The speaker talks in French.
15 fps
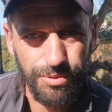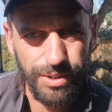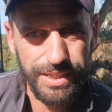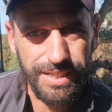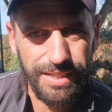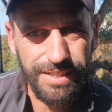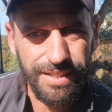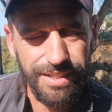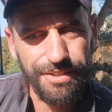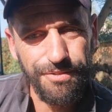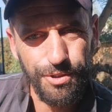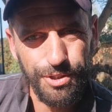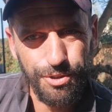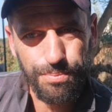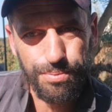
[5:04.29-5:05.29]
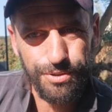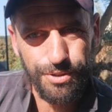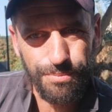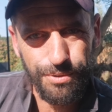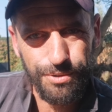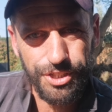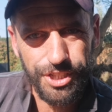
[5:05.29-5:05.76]
ou etc., qui vont être de plus
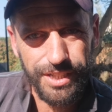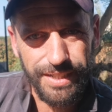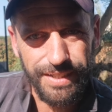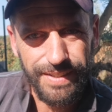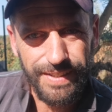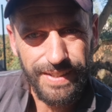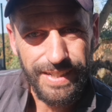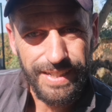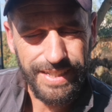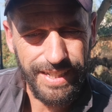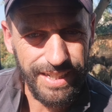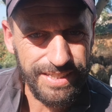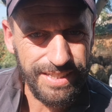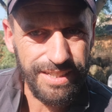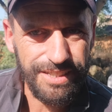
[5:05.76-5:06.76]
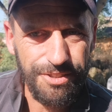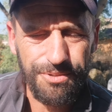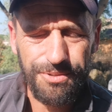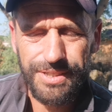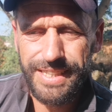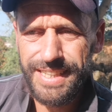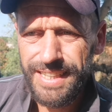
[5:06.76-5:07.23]
en plus chers, les
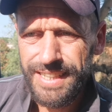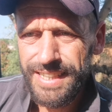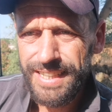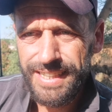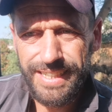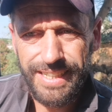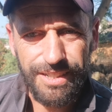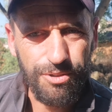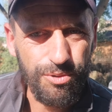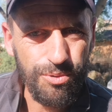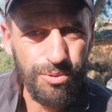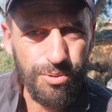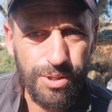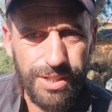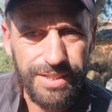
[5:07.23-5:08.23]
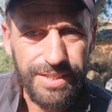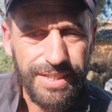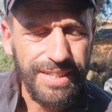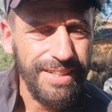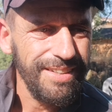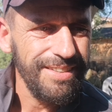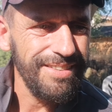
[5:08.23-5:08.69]
restrictions, les, lois
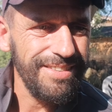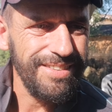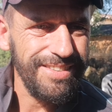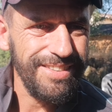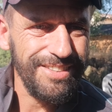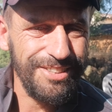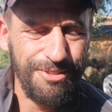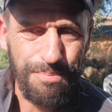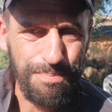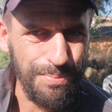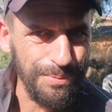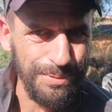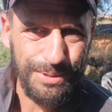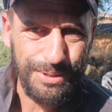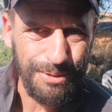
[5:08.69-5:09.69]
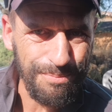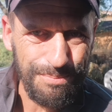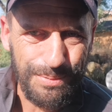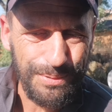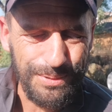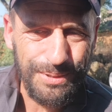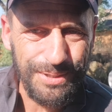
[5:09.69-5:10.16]
euh, de plus en
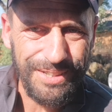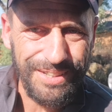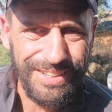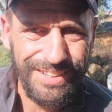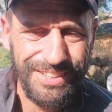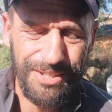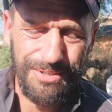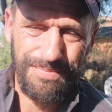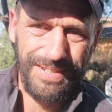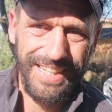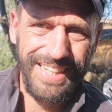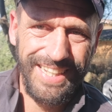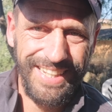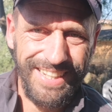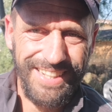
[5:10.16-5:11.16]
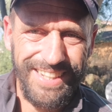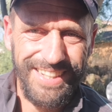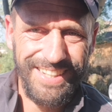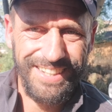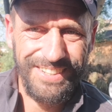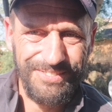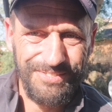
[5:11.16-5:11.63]
plus... non mais, eh, eh.